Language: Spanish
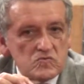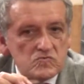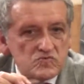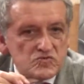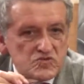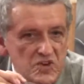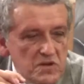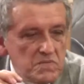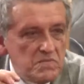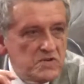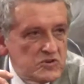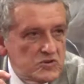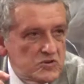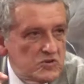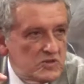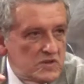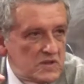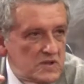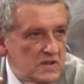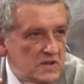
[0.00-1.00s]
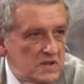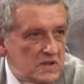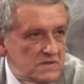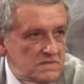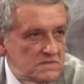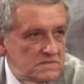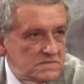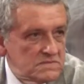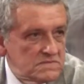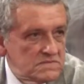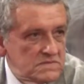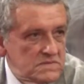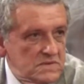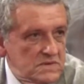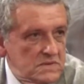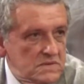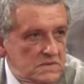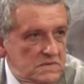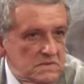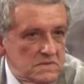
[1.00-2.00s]
6 millones eran
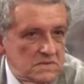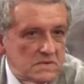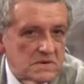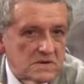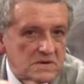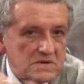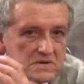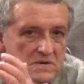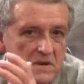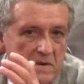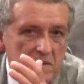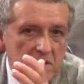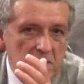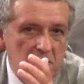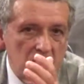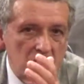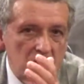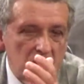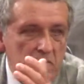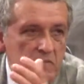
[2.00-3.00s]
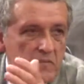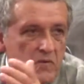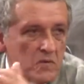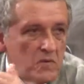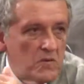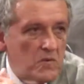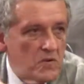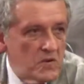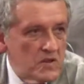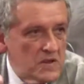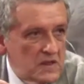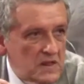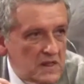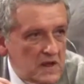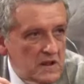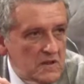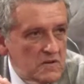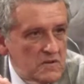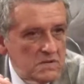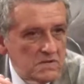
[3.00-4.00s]
los que se llaman ahora pueblos
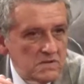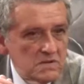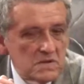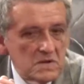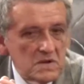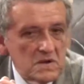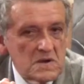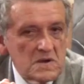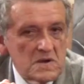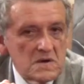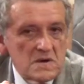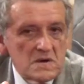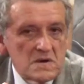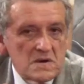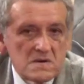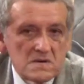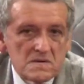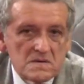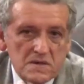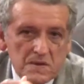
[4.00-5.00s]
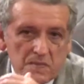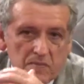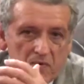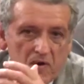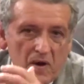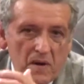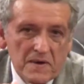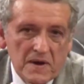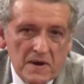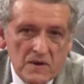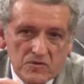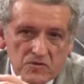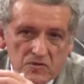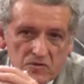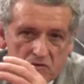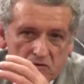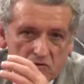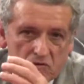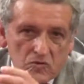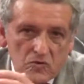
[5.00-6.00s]
originarios, después había
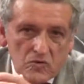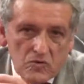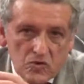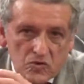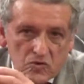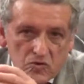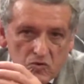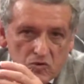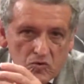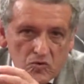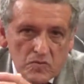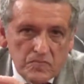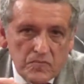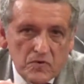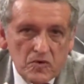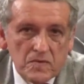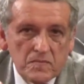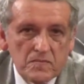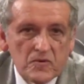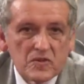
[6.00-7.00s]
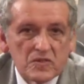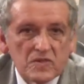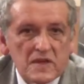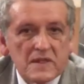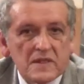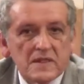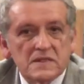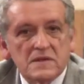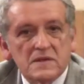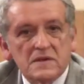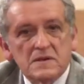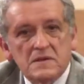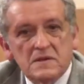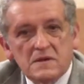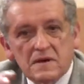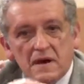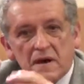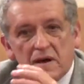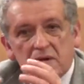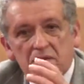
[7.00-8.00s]
otro, otros grupos importantes,
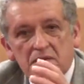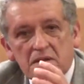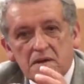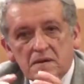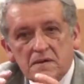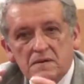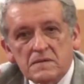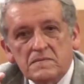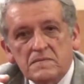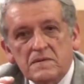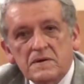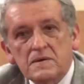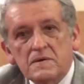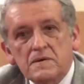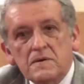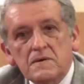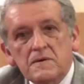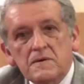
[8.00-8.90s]
castas y demás,